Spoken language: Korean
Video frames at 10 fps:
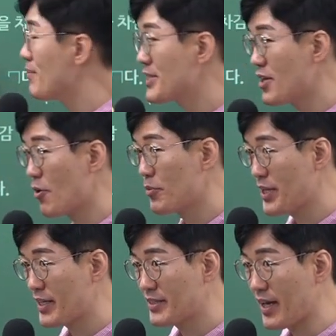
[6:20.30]
값이
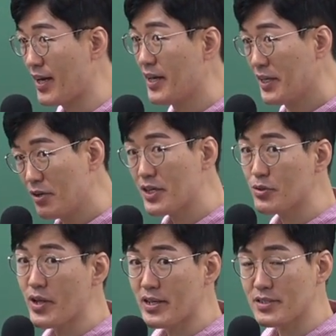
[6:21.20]
0보다 크다.
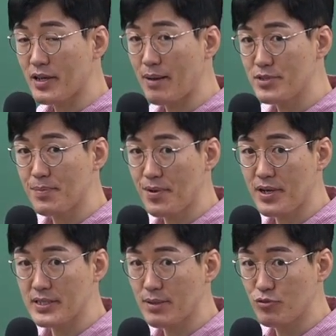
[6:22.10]
이렇게도 나왔어요.
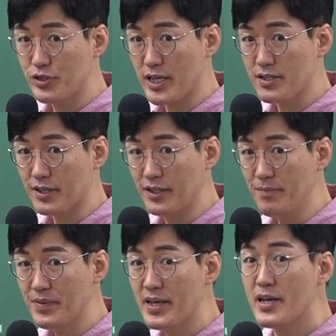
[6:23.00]
감정평가사
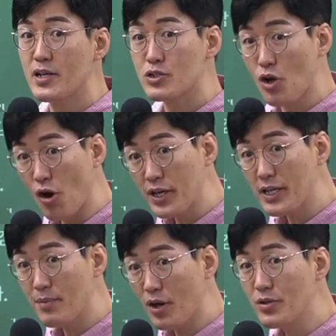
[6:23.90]
문제에서는.
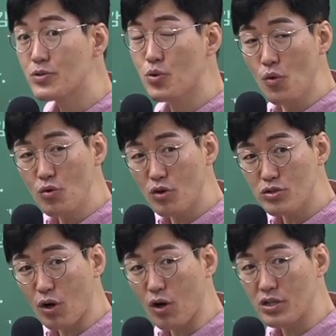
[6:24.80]
정이면 좋은
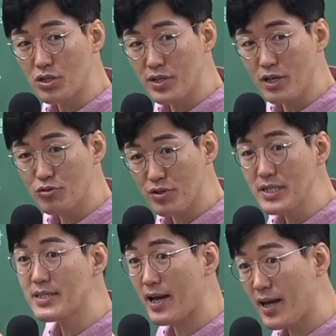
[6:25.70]
거죠.
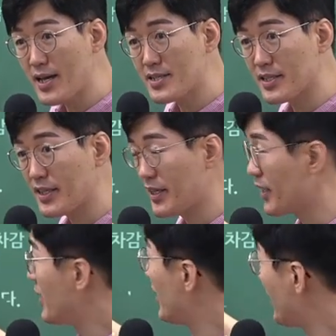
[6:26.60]
저당수준이
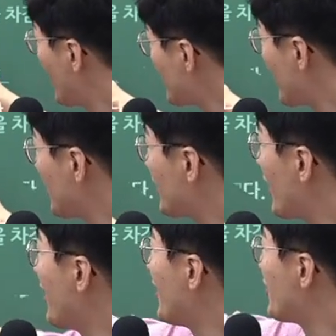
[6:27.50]
작아야지. 얘가
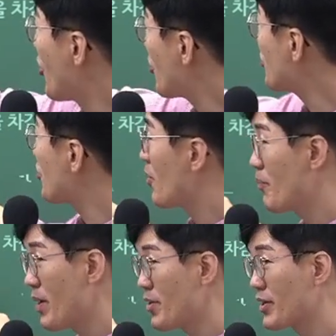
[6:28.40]
작으니까 여기서 이걸
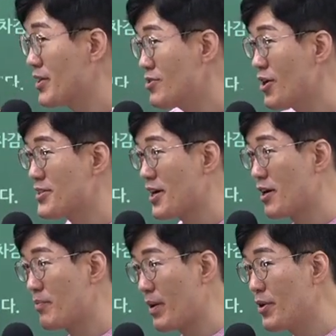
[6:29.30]
빼면 큰거에 작은
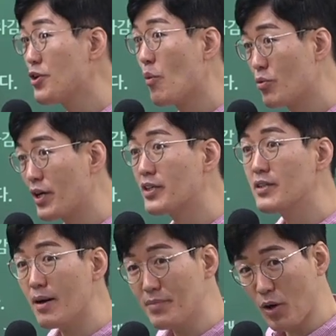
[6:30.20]
걸 빼면 0보다
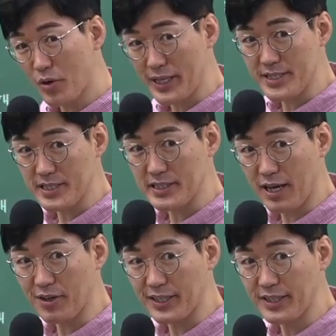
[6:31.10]
큰 값 나오겠지.
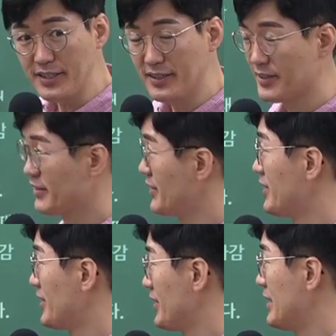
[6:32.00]
당연히.
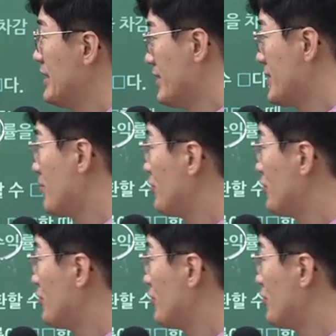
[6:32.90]
자,